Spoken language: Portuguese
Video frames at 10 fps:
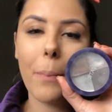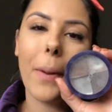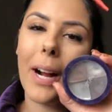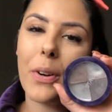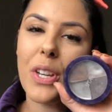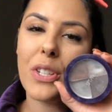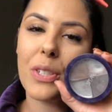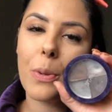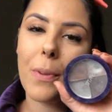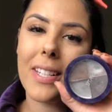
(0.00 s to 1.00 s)
Pra corrigir a
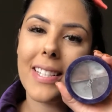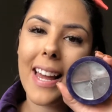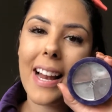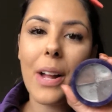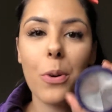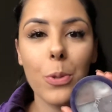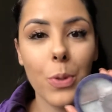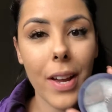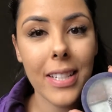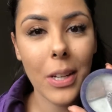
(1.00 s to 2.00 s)
sobrancelha, eu
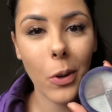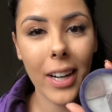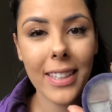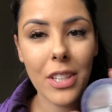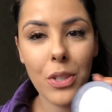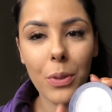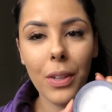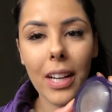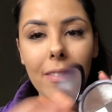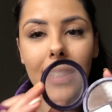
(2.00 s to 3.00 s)
uso esse quartetinho,
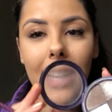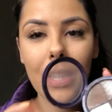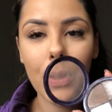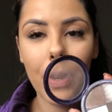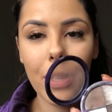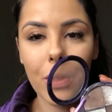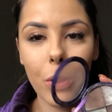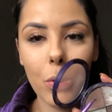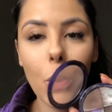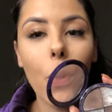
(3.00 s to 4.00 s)
que na verdade só
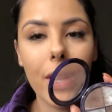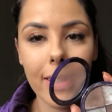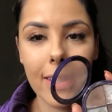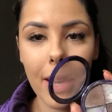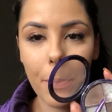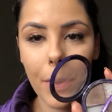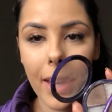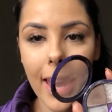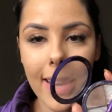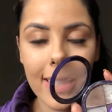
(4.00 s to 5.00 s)
restou dois, né?
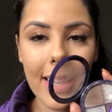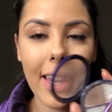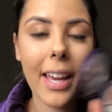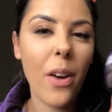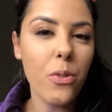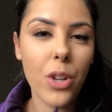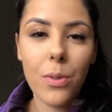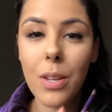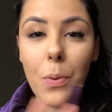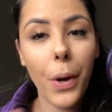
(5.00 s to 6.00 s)
Porque esse daqui que é um
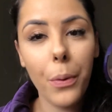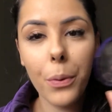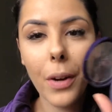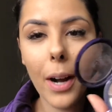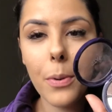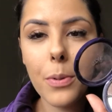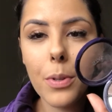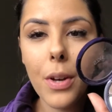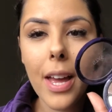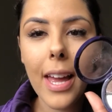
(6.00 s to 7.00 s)
gelzinho que eu nunca
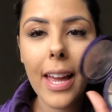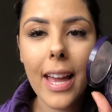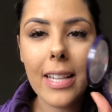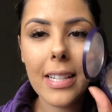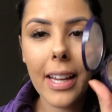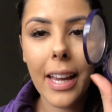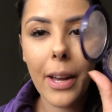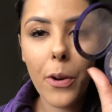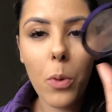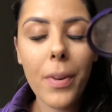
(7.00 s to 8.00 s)
uso e esse daqui
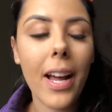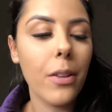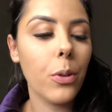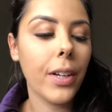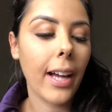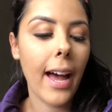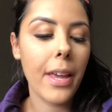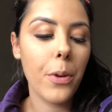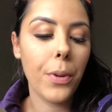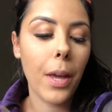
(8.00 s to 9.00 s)
que é o iluminador
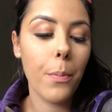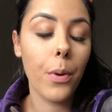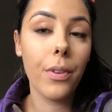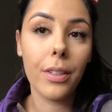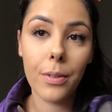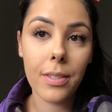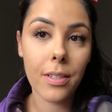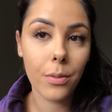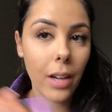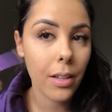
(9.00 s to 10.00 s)
caiu e quebrou. Então, assim,
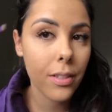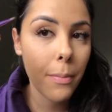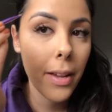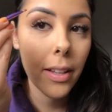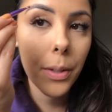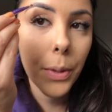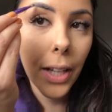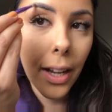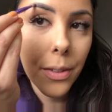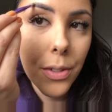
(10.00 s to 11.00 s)
no caso, tá bem
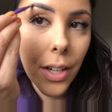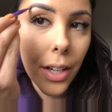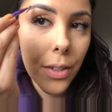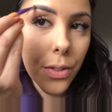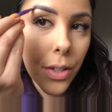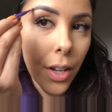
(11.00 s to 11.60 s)
detonado, gente